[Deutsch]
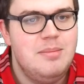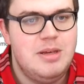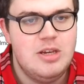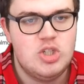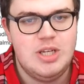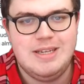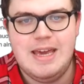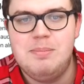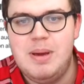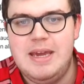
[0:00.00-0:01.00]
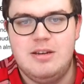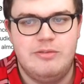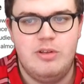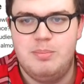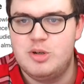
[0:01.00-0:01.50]
Nämlich hier steht Get paid
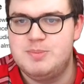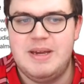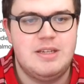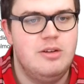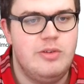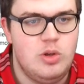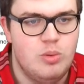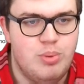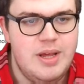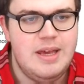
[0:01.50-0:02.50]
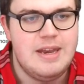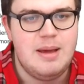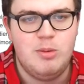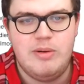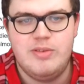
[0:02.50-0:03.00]
for the perspective you bring,
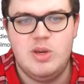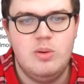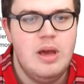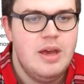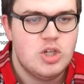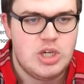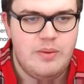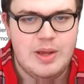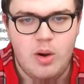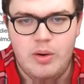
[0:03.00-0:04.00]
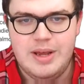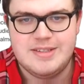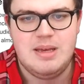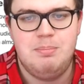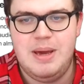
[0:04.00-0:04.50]
enable revenue, sharing or
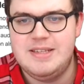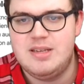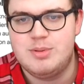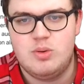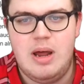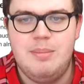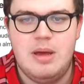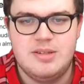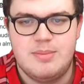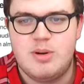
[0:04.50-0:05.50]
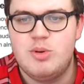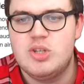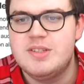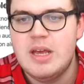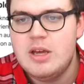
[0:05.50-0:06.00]
accept paid subscribe, uh,
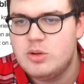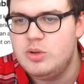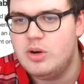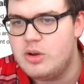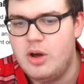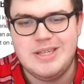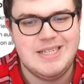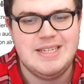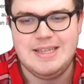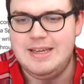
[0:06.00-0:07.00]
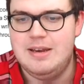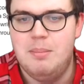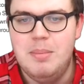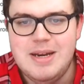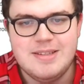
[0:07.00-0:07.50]
subscriptions to your content in
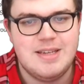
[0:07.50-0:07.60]
minutes.